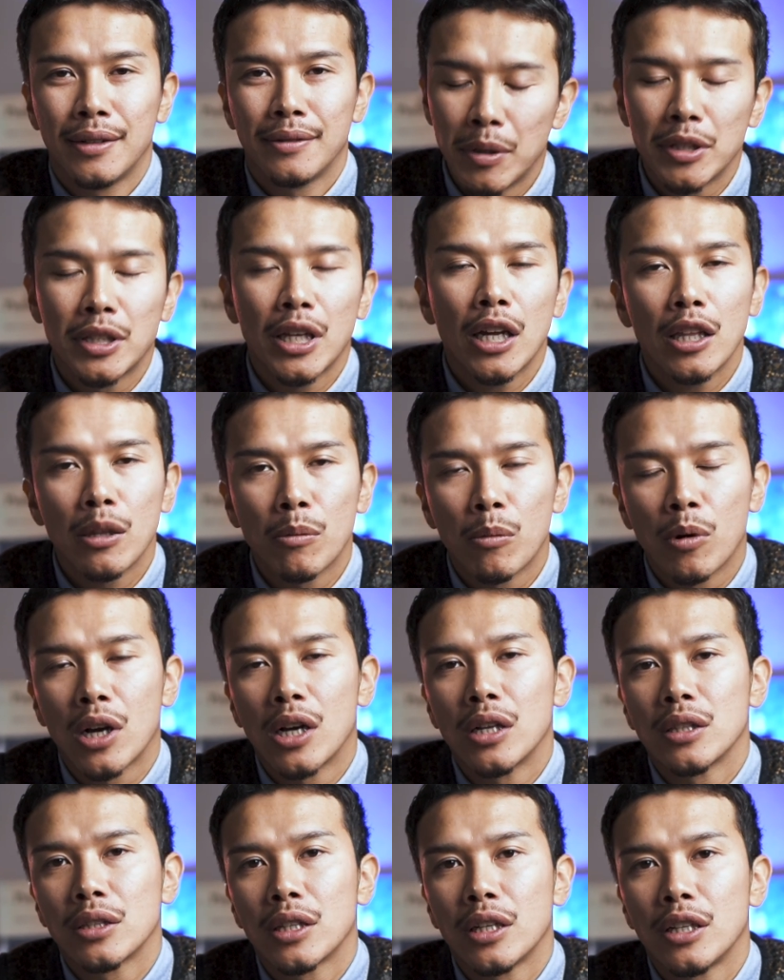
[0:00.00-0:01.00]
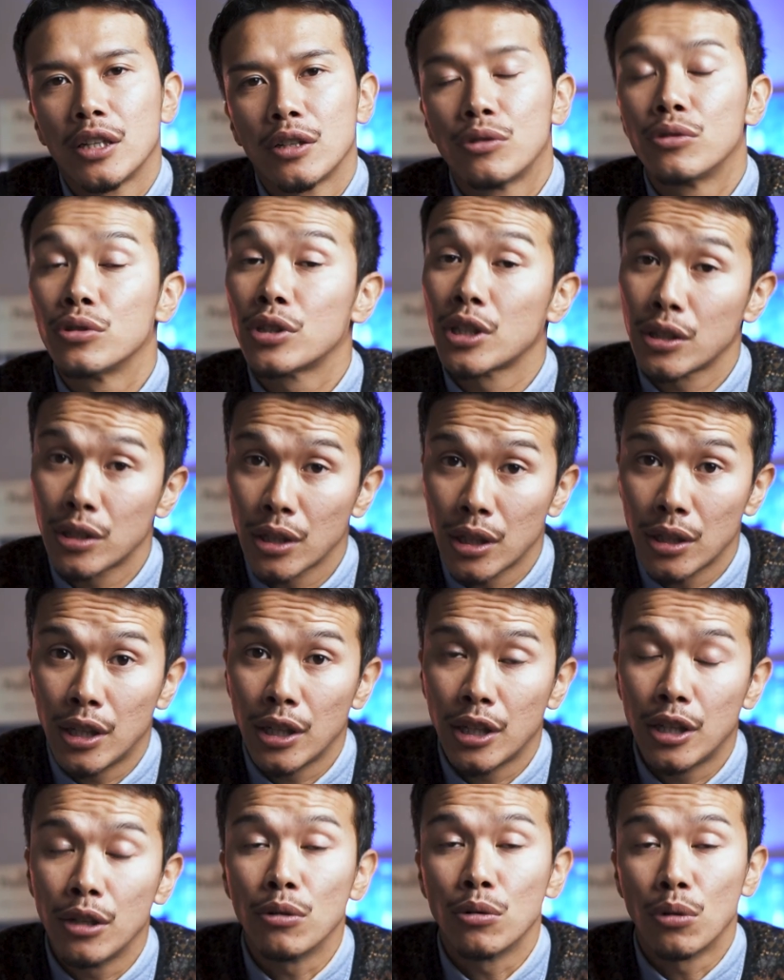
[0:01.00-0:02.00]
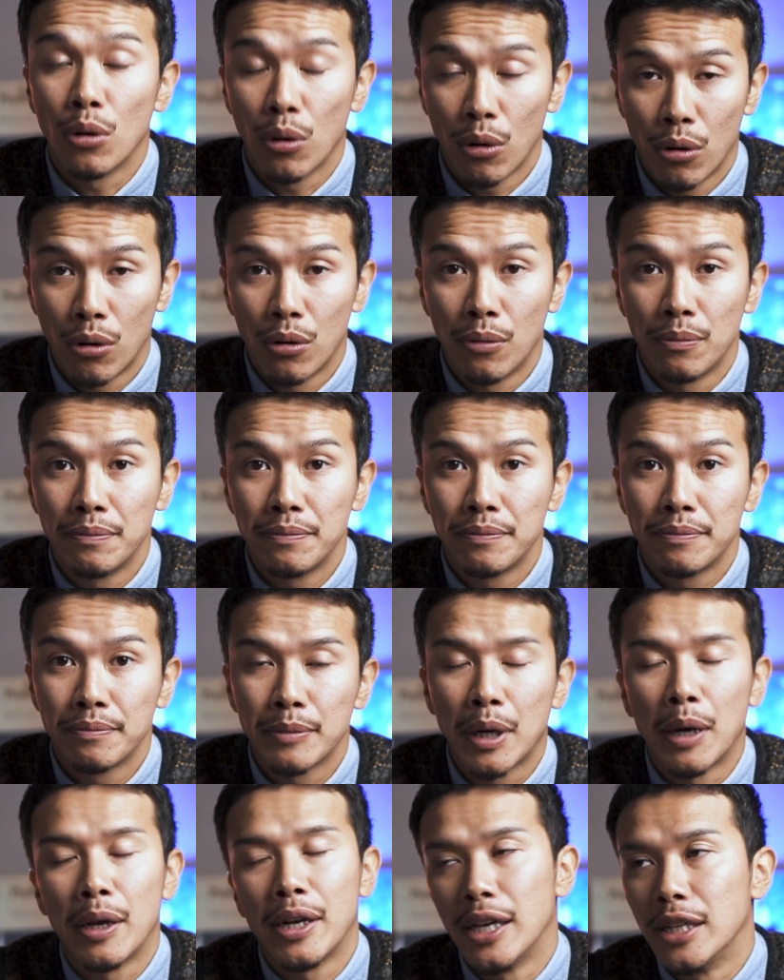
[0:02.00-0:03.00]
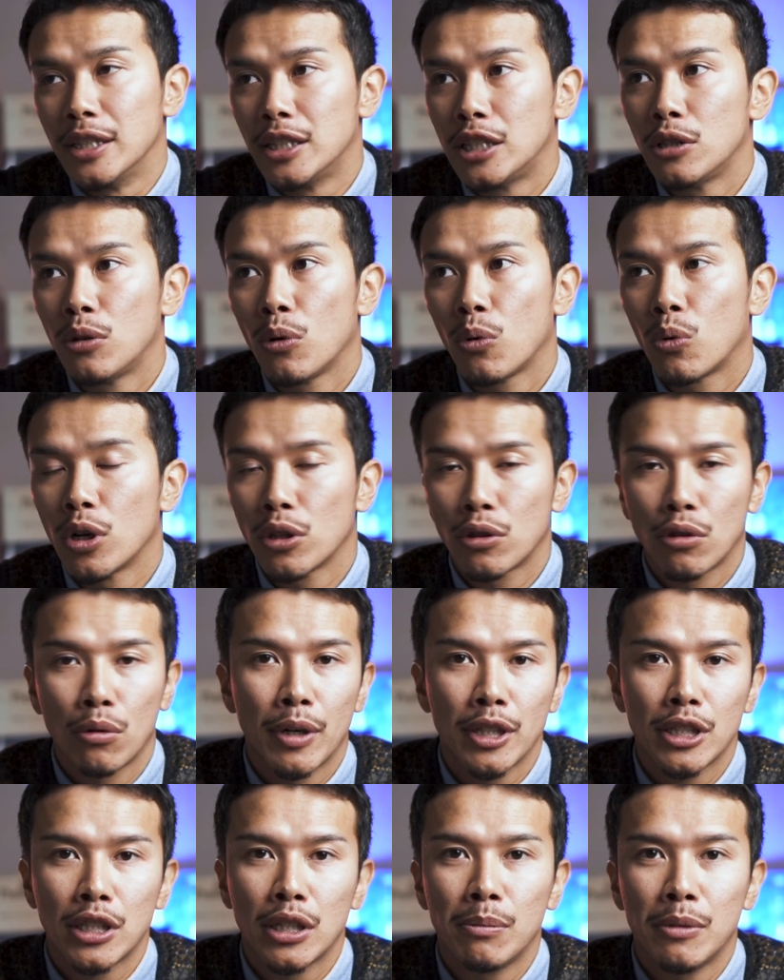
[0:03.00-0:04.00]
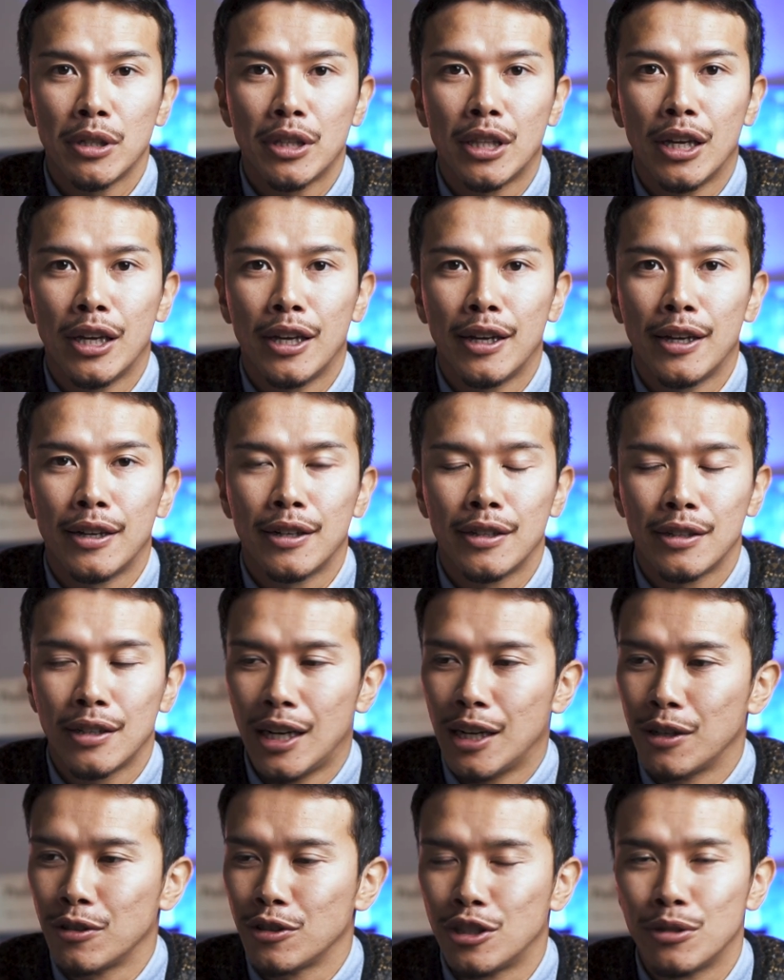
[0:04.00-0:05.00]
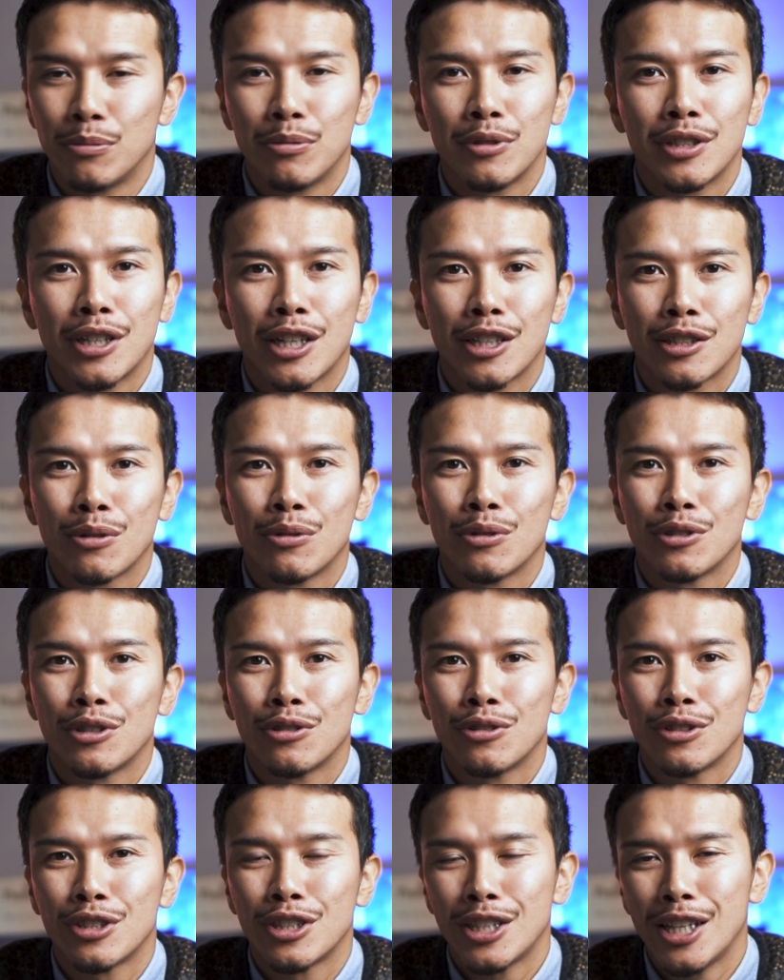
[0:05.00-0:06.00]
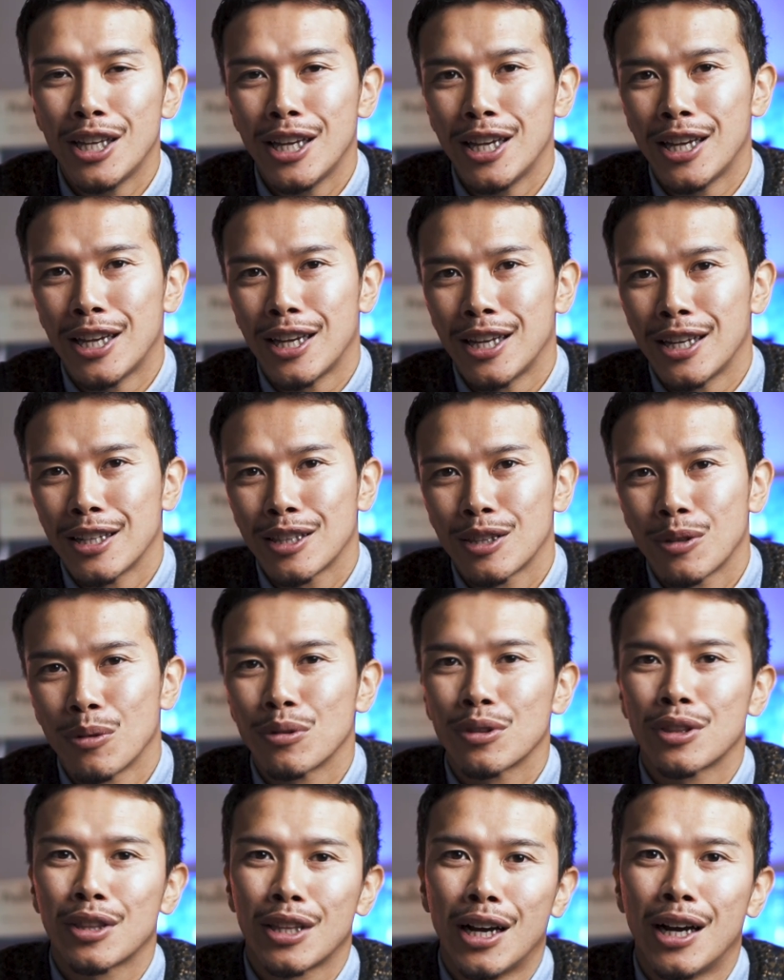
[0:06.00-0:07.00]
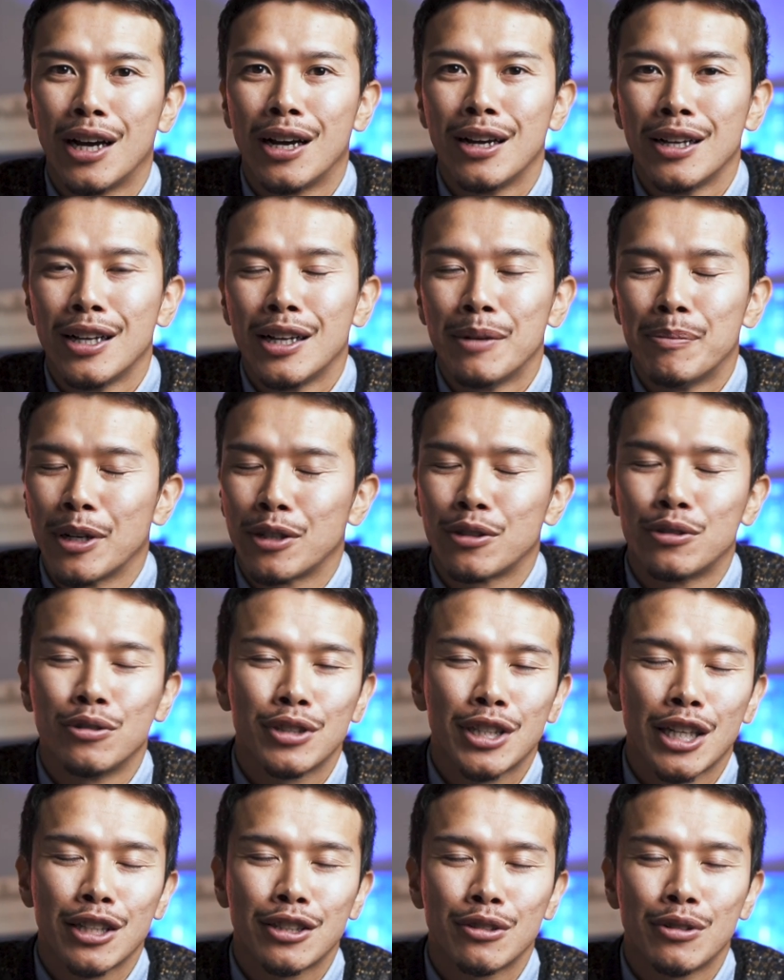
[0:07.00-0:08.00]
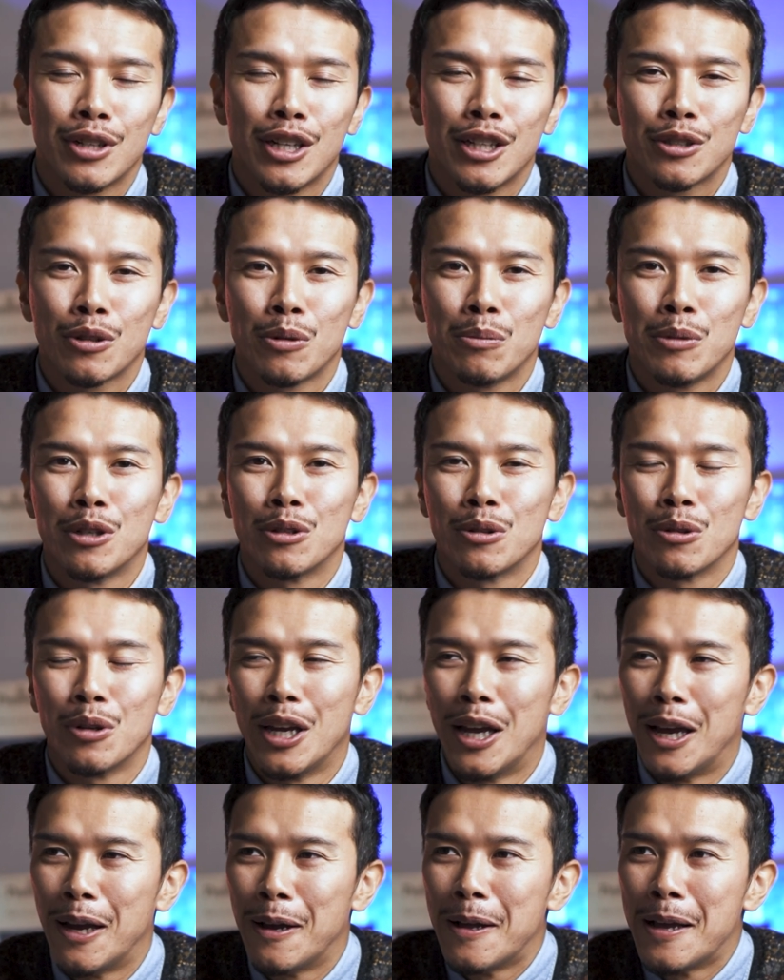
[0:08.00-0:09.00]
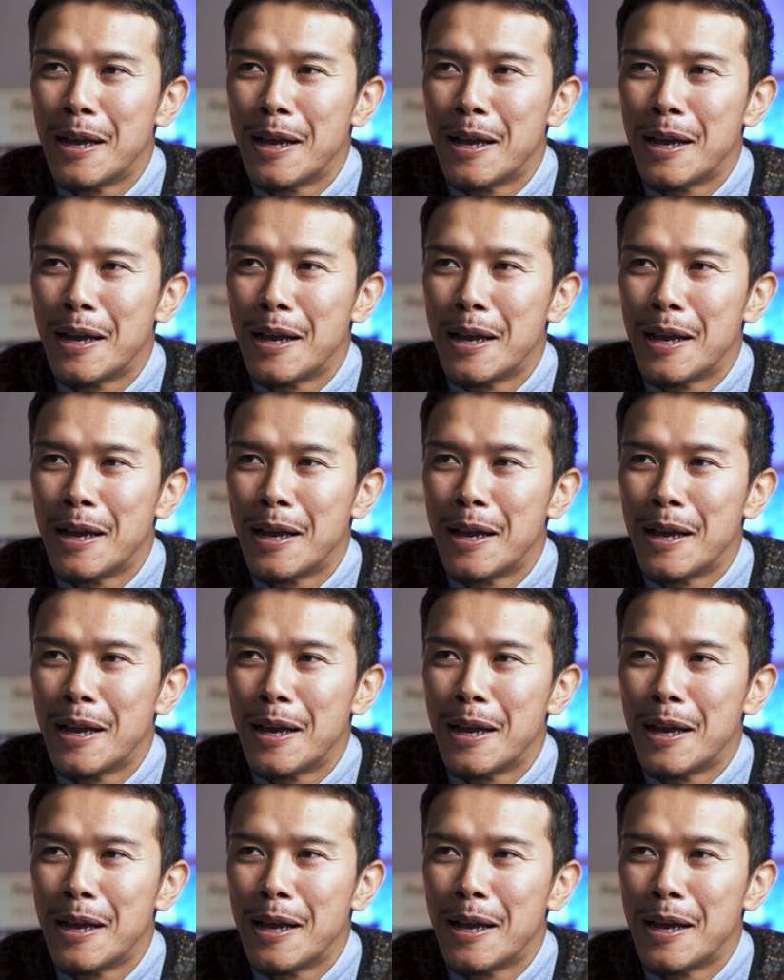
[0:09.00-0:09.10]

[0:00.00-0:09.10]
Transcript: まあ、誰でも簡単に空撮ができるドローン。まあね、一度これ飛ばしてみて、あの自分が操縦して撮った、まあ、空撮の映像を見るとね、